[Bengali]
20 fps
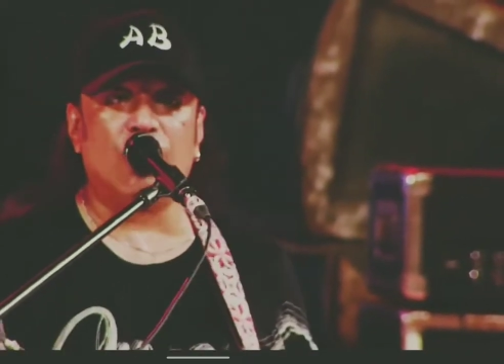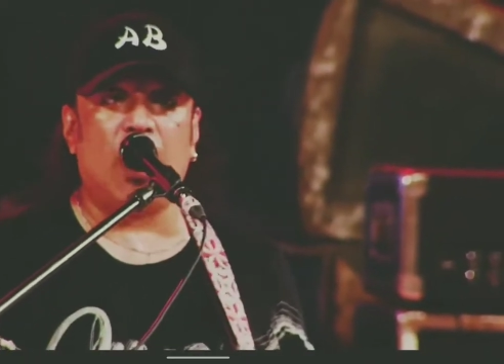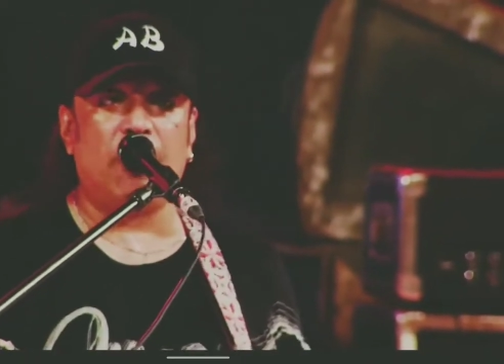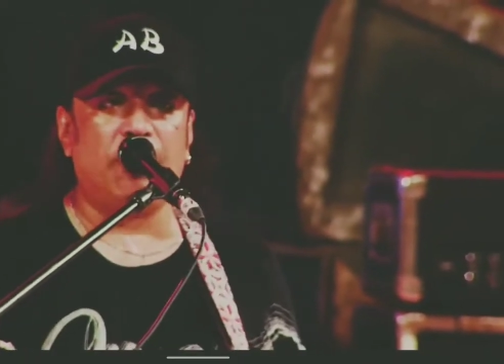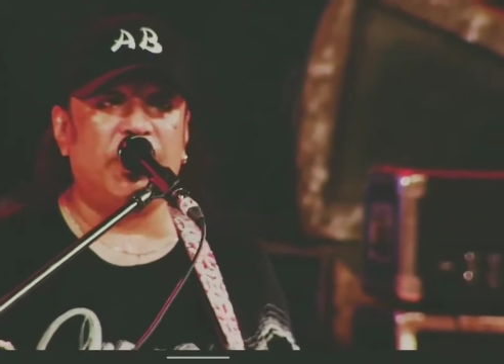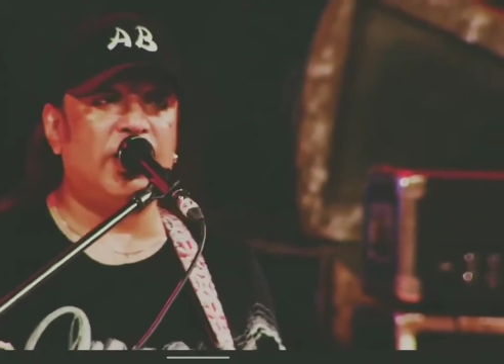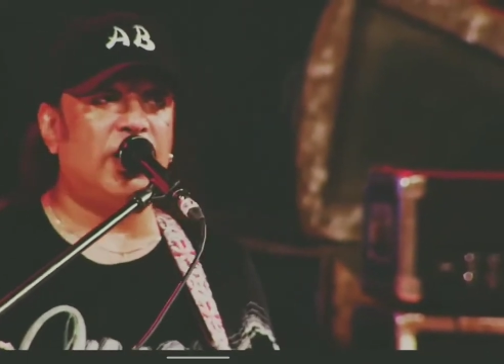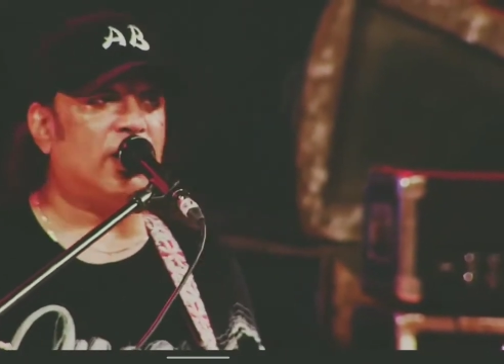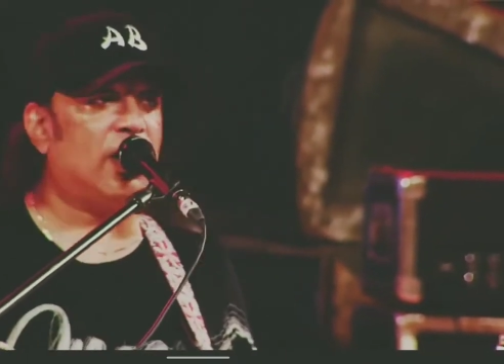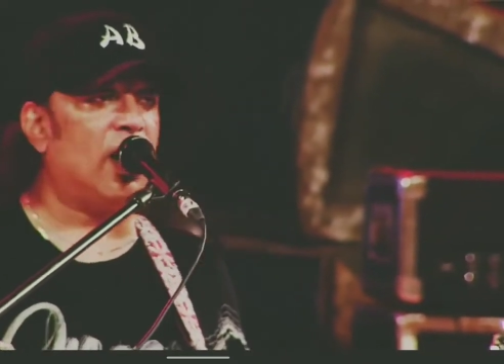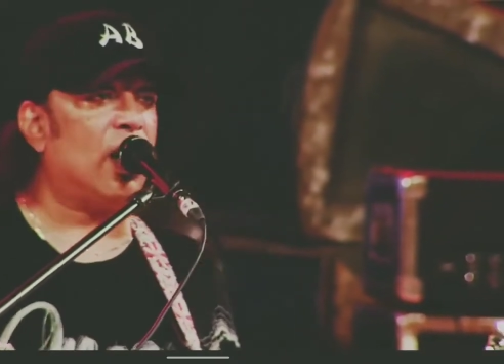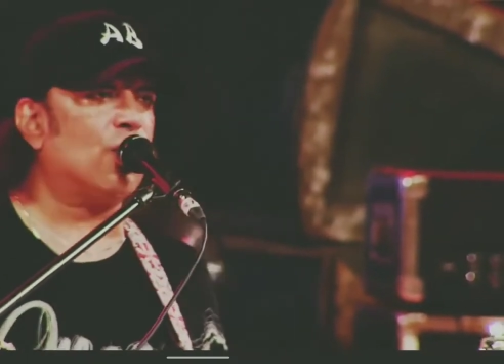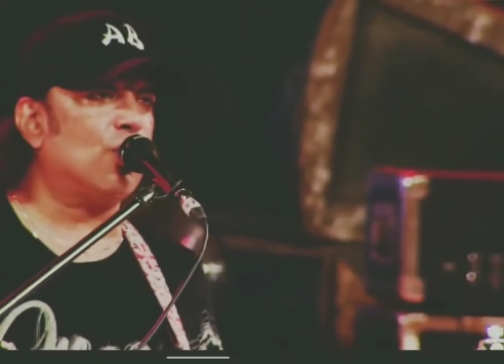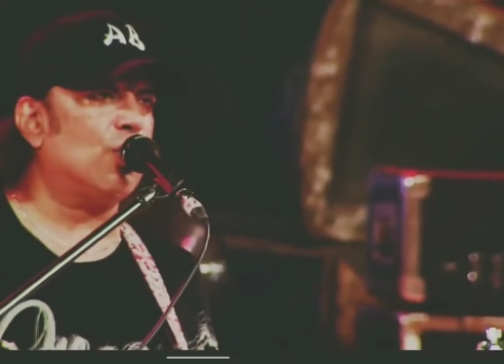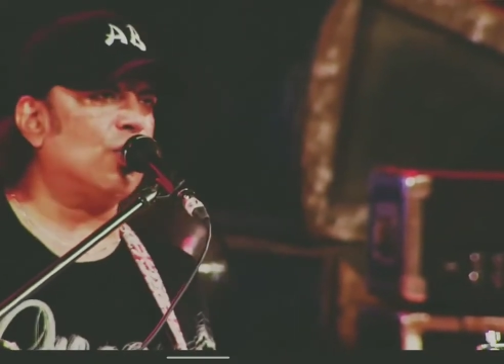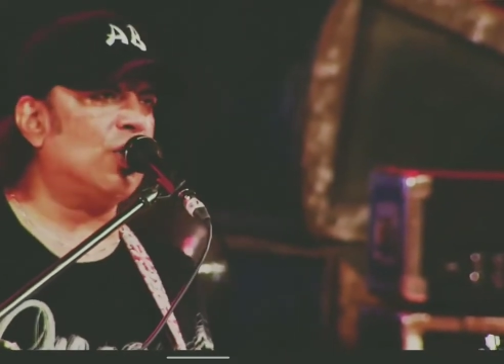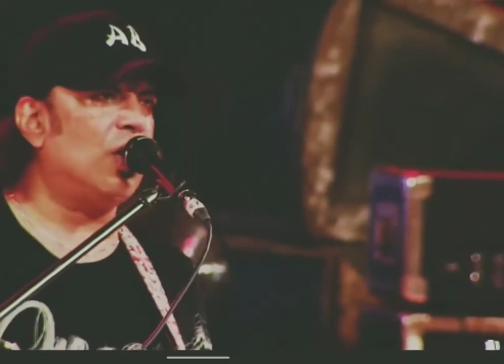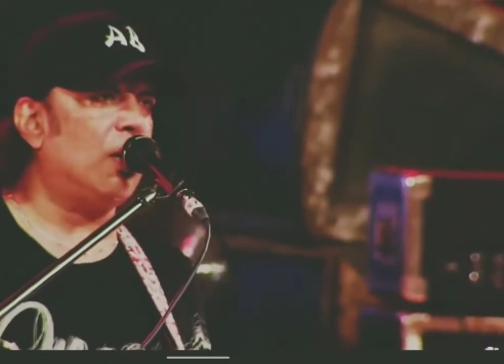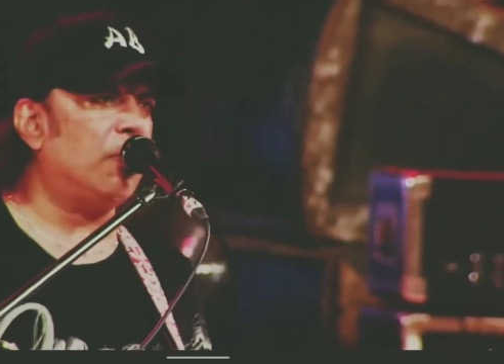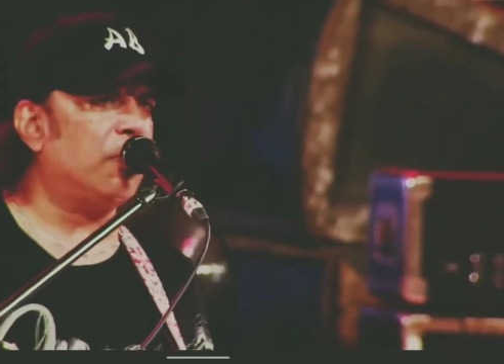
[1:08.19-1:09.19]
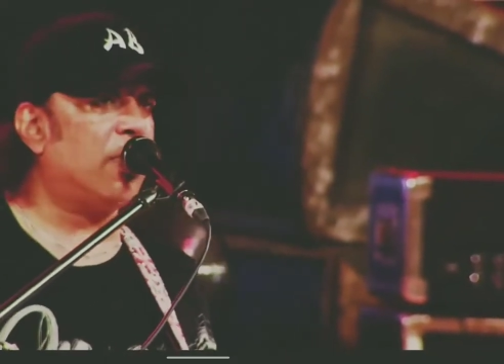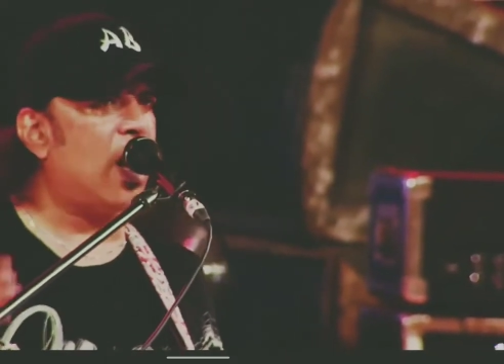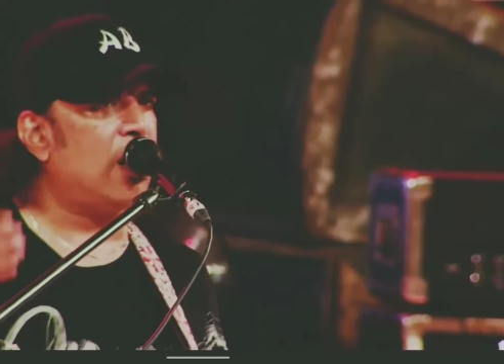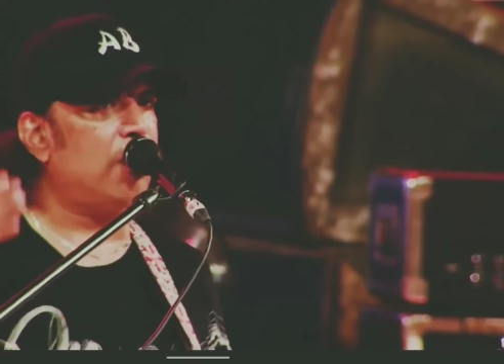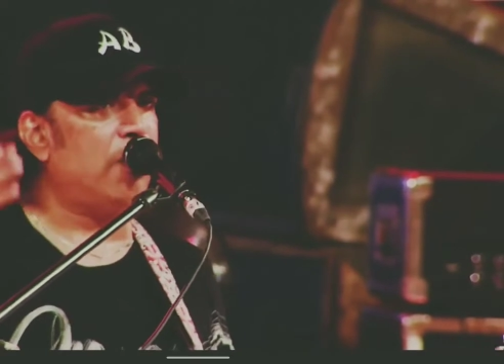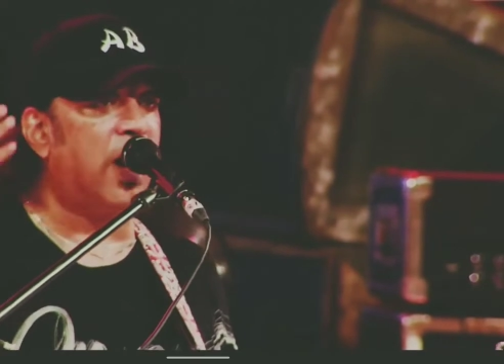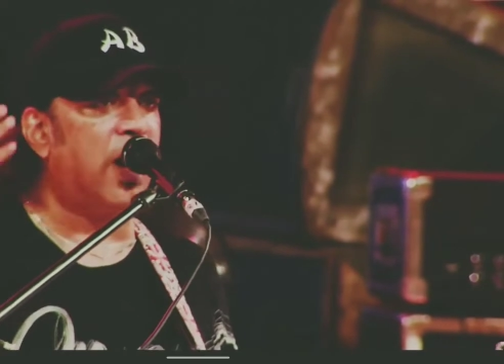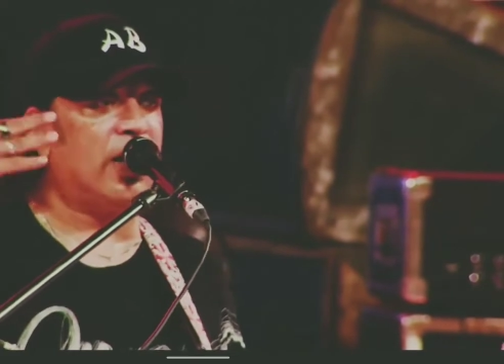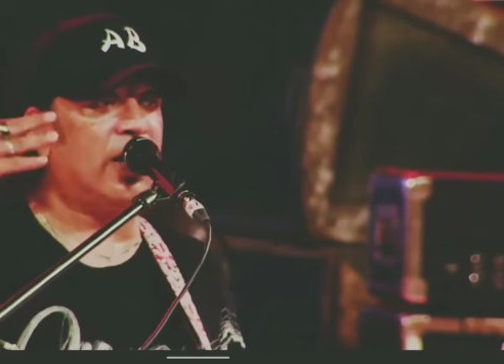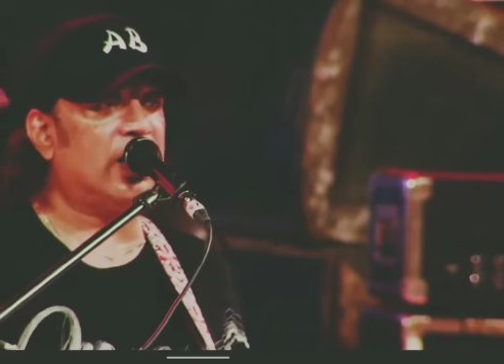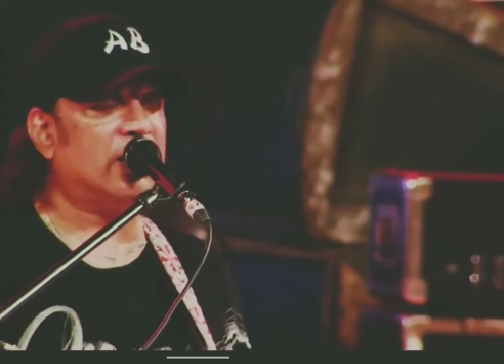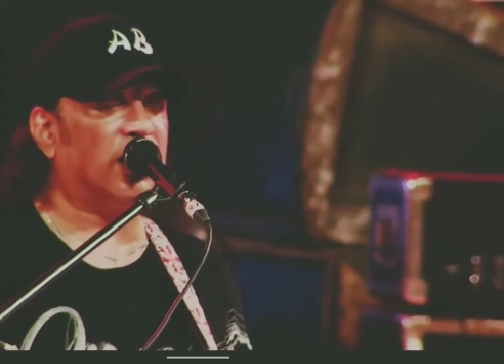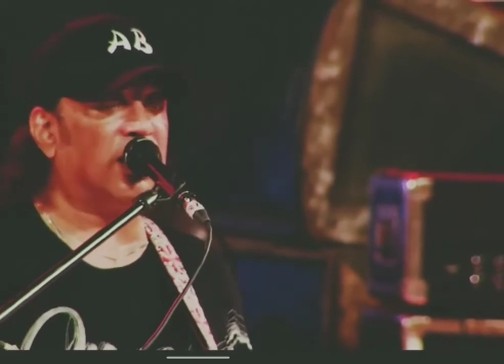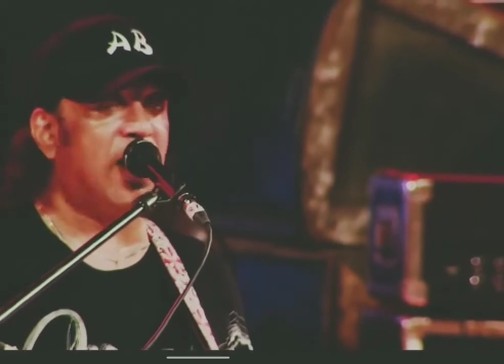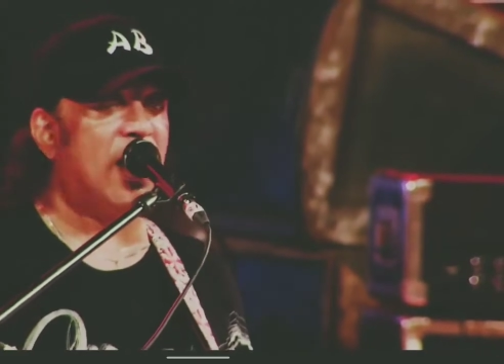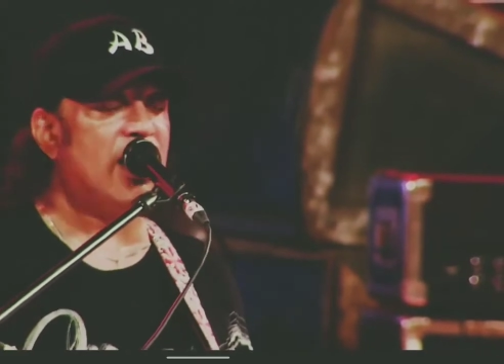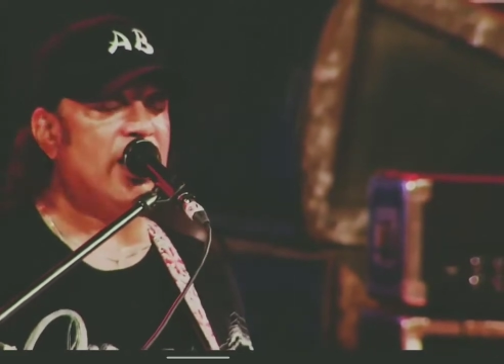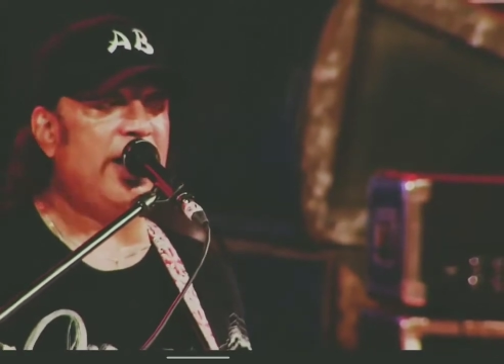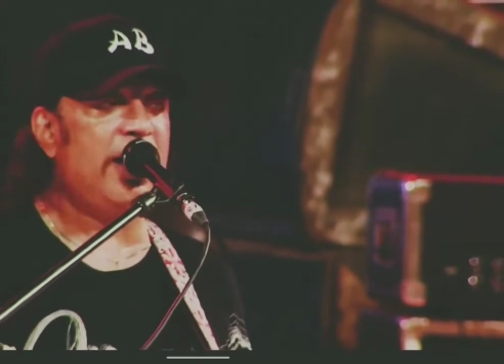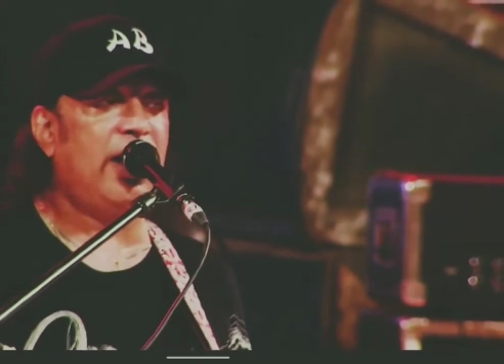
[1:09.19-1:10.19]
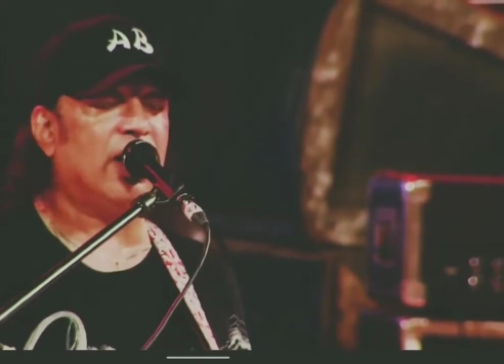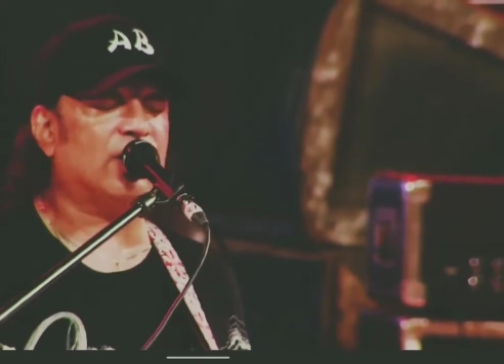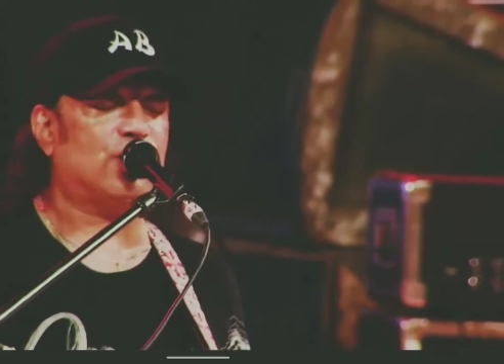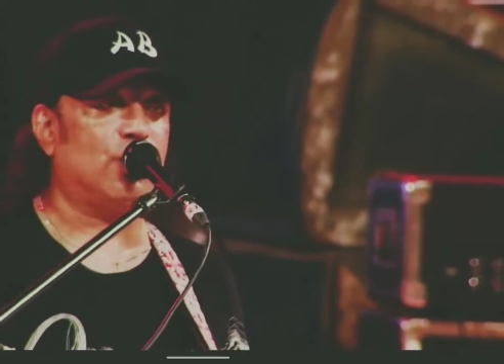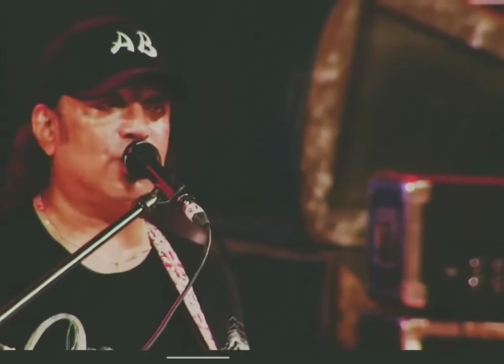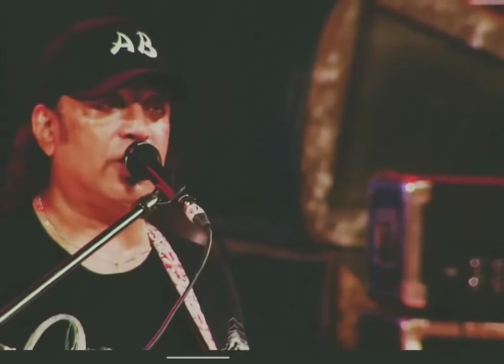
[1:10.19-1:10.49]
ডিক্লেয়ার করে দিলাম গান মারা গেছে গান নেই আসলে